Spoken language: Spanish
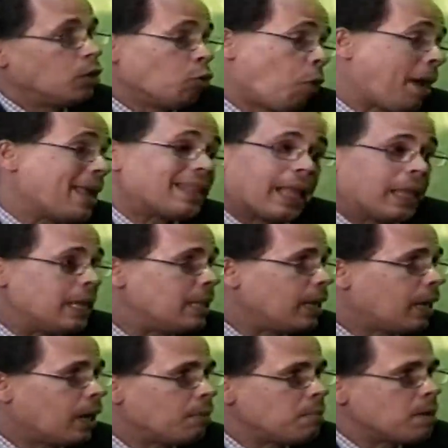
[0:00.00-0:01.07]
No hay
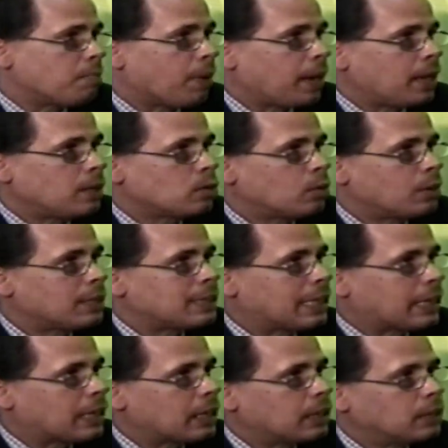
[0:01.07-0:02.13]
estadísticas en mi país sobre
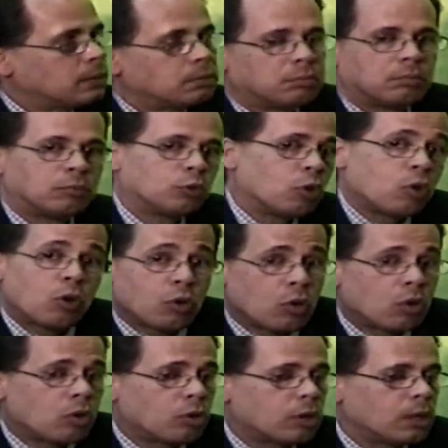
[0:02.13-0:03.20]
sarna, no
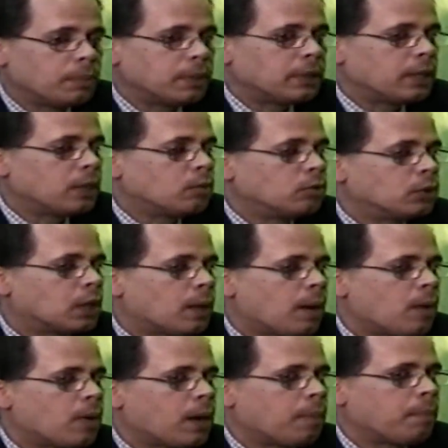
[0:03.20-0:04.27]
conozco realmente ningún
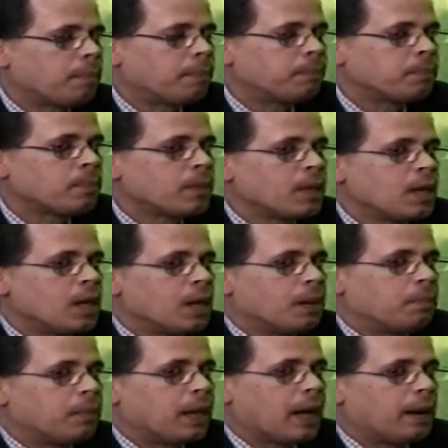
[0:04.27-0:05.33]
trabajo que
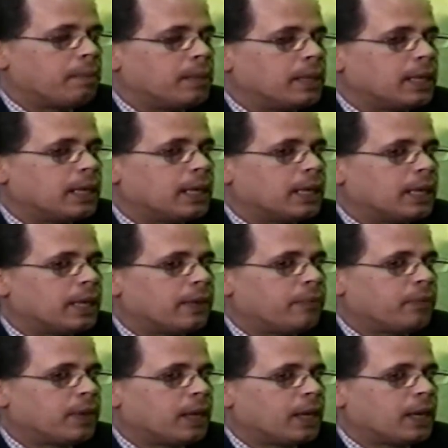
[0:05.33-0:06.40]
me hable
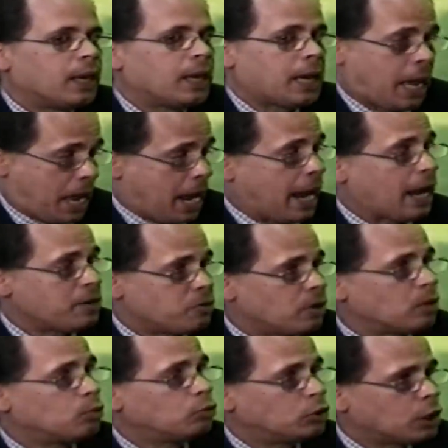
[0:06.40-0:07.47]
de que hayan
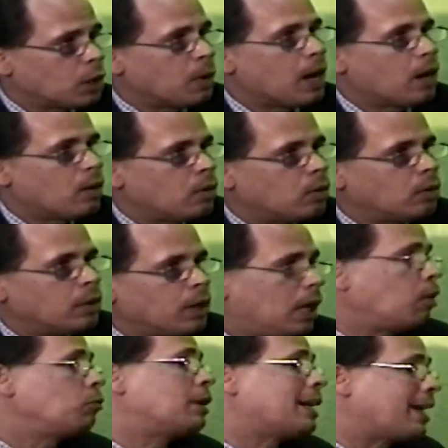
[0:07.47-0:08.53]
hecho algún trabajo en
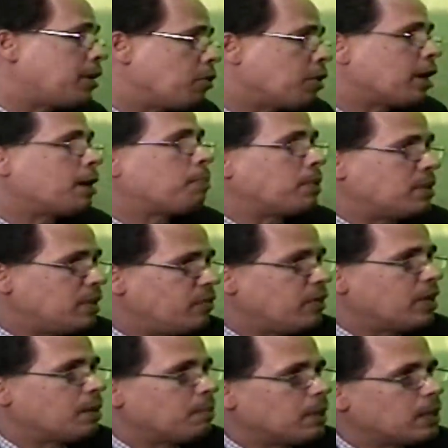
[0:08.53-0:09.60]
alguna región
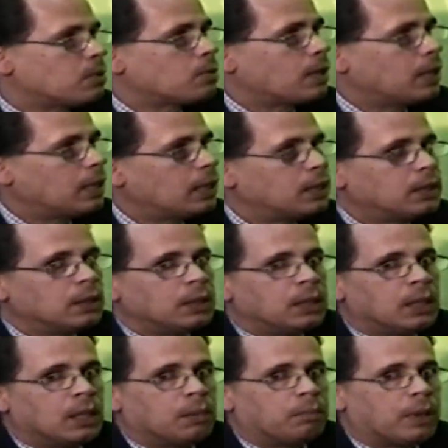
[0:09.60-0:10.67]
específica en Venezuela,
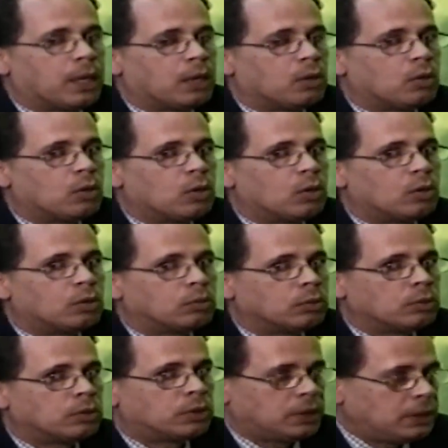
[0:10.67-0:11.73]

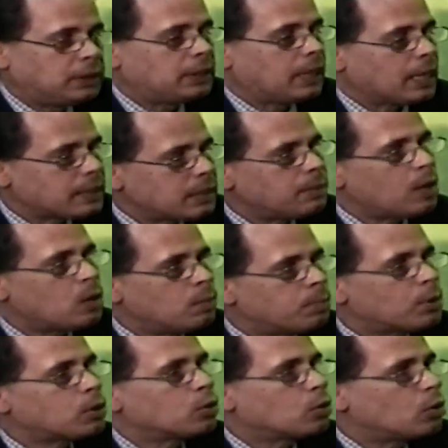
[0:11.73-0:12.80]
pero si se hace bajo
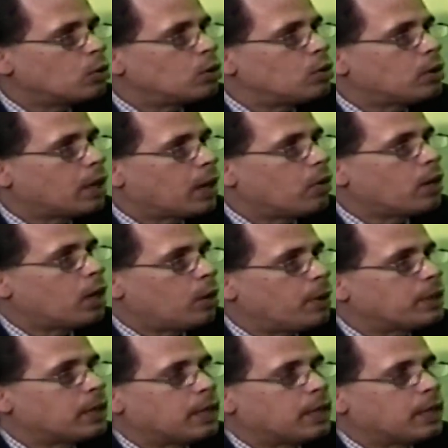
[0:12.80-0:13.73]
un protocolo, creo que los